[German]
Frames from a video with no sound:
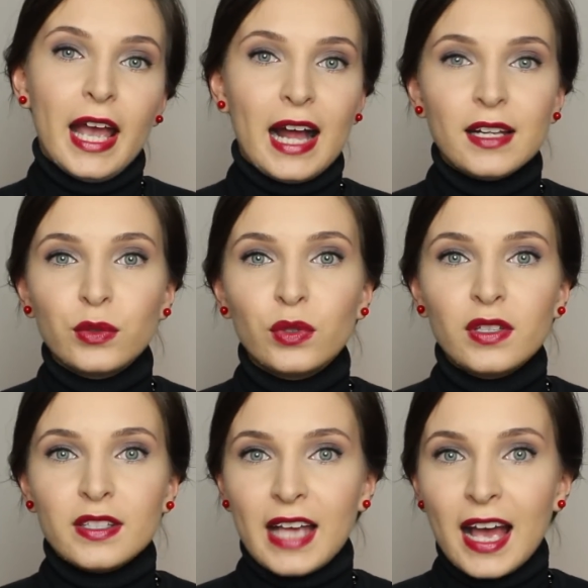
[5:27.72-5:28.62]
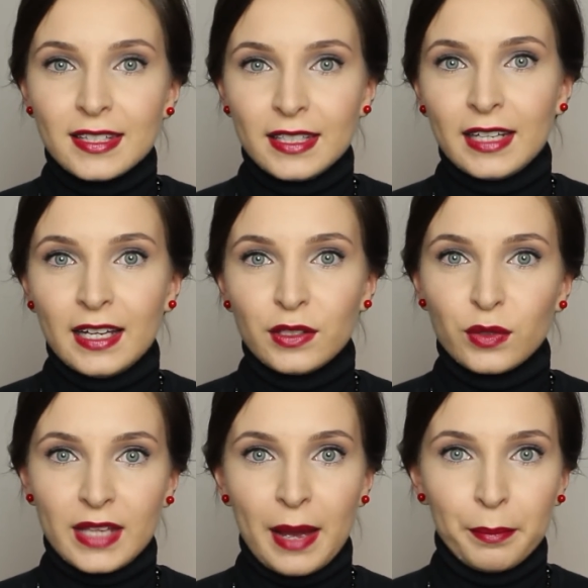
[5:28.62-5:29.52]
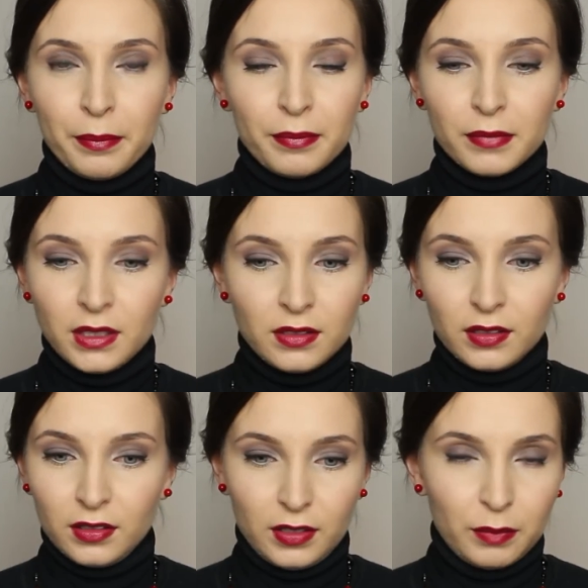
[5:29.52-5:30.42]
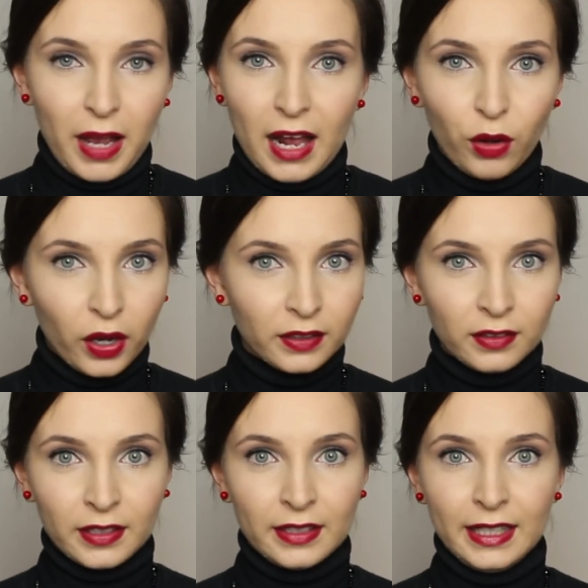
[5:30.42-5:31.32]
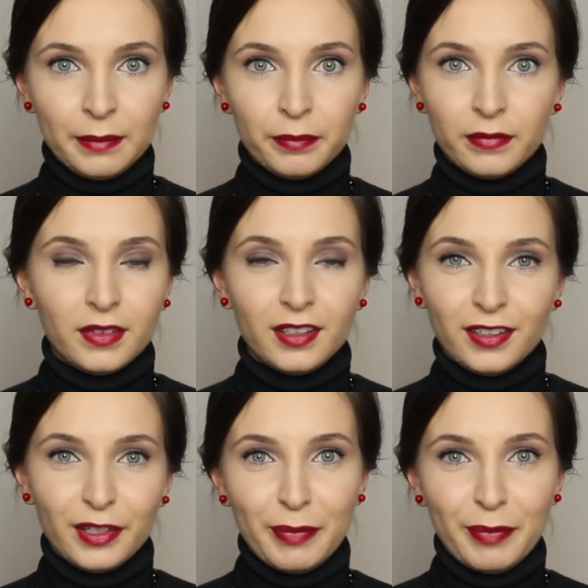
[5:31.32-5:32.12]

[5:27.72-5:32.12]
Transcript: Also saß sie dann zusammen mit äh, ein paar Leuten dann eben äh,